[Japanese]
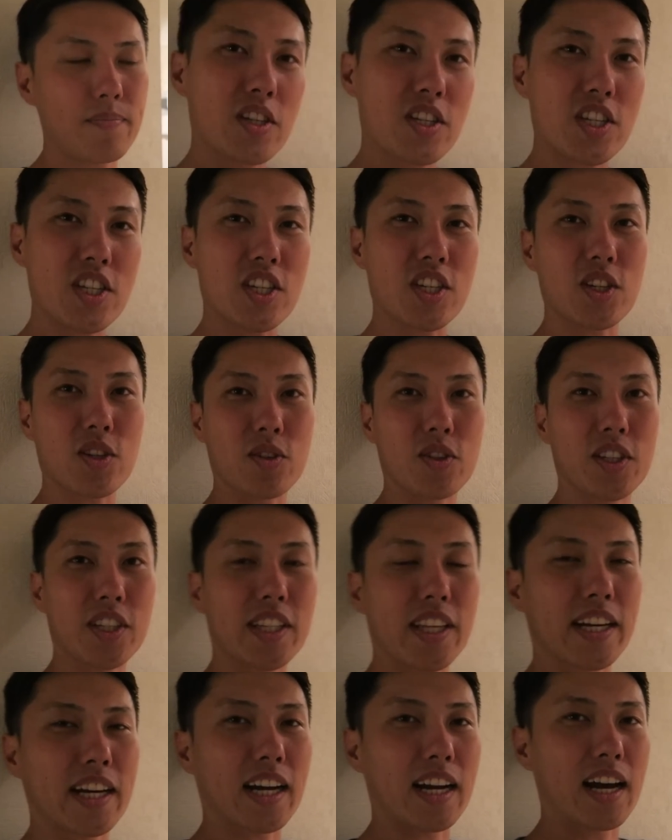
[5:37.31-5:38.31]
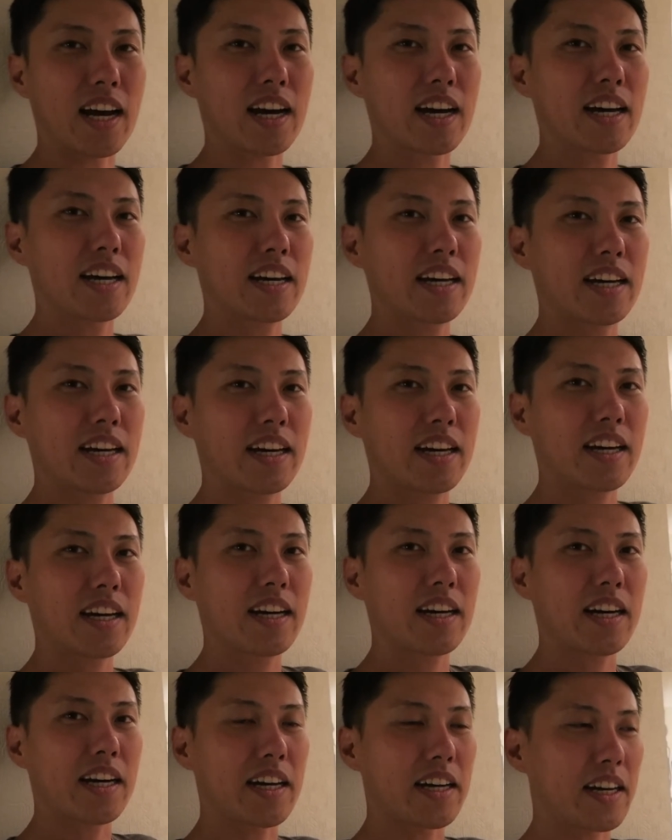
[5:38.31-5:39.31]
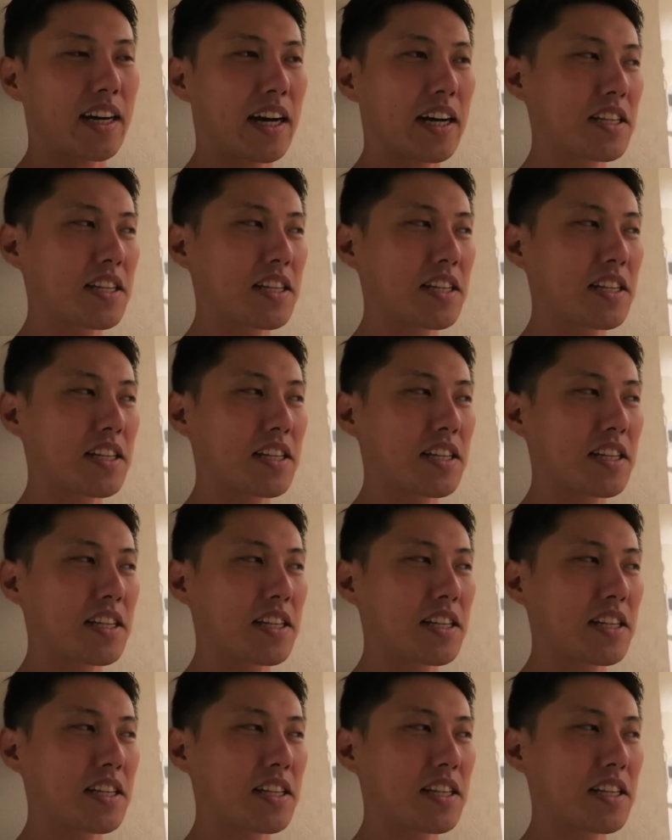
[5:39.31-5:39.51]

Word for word: 新居に来てから、えー、